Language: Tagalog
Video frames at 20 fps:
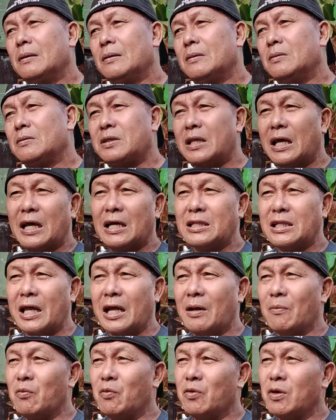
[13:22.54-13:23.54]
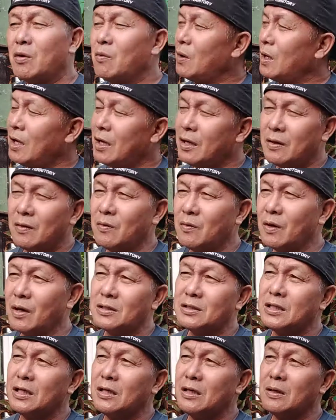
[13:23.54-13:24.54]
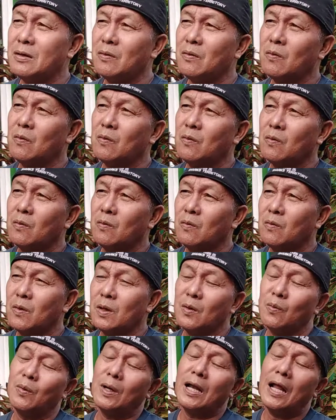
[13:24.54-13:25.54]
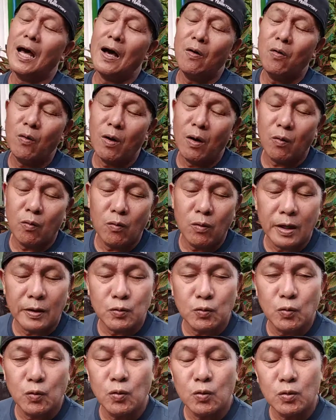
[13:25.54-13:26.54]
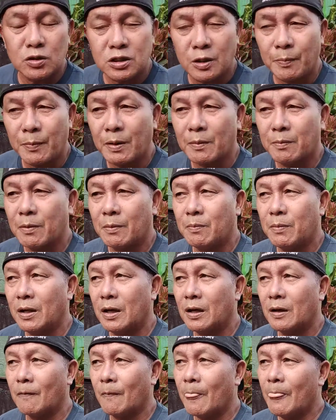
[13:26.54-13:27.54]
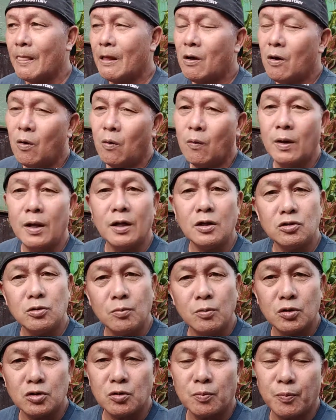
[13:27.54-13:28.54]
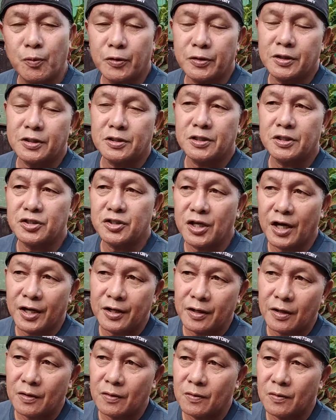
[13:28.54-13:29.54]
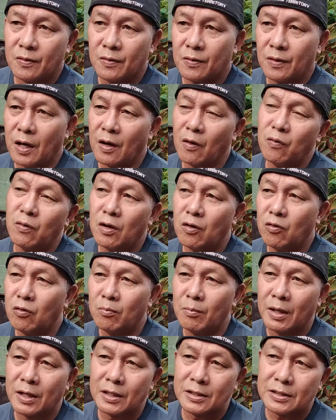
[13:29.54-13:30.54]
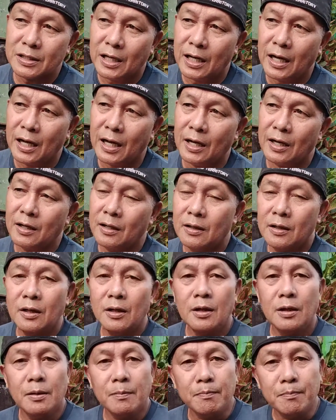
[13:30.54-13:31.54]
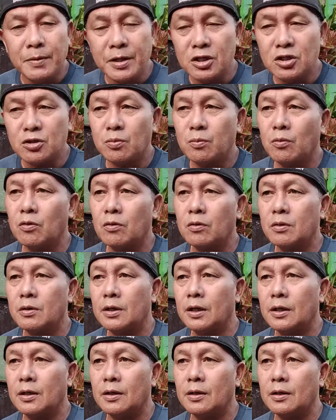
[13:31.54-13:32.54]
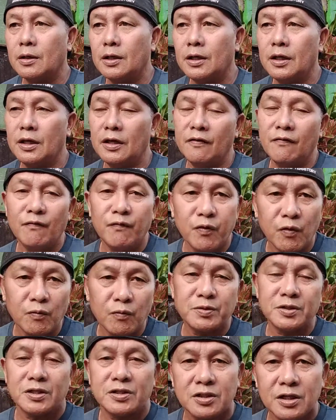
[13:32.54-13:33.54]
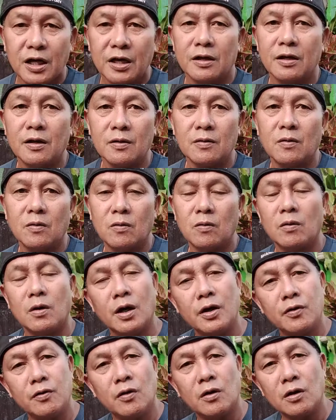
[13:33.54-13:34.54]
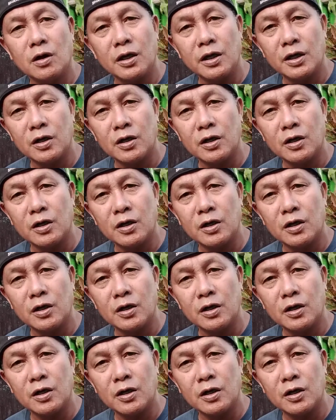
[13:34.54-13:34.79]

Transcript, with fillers: kung teka-teka muna, wala na ho. Kasi wala ho akong katulong sa pagpa-vlog. Walang sumusuporta sa channel ko. Ako lang ho mag-isa ang mismong nag i-improve sa channel ko kung ano ang